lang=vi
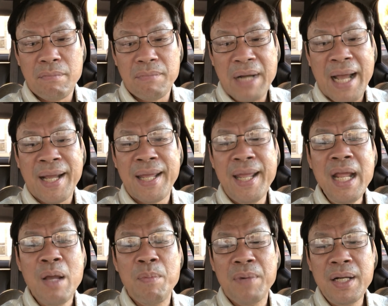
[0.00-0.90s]
đã khiến
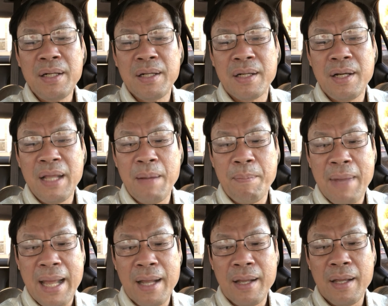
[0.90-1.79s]
không ít cư dân
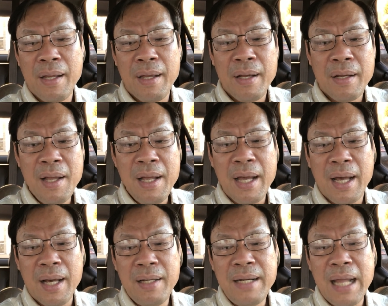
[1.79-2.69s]
mạng cứ
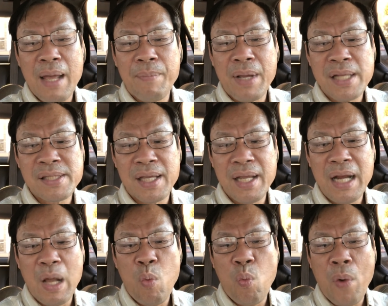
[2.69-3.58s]
ngỡ nam ca sĩ
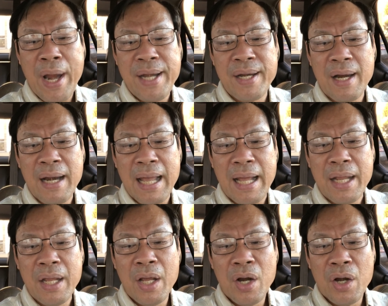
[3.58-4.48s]
đã quay trở
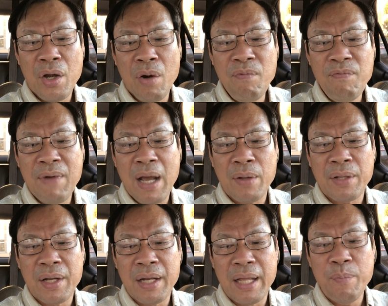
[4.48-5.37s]
lại đúng vào
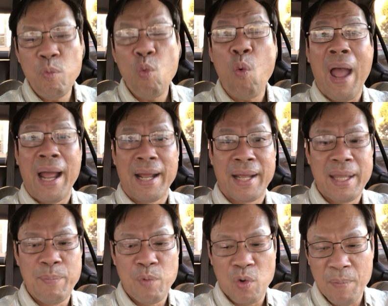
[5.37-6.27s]
thời điểm hoàng
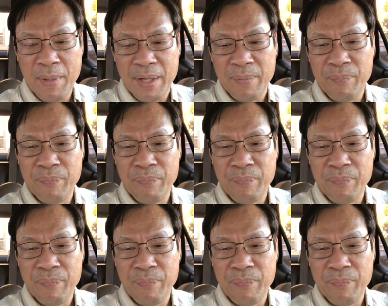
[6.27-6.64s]
kim của mình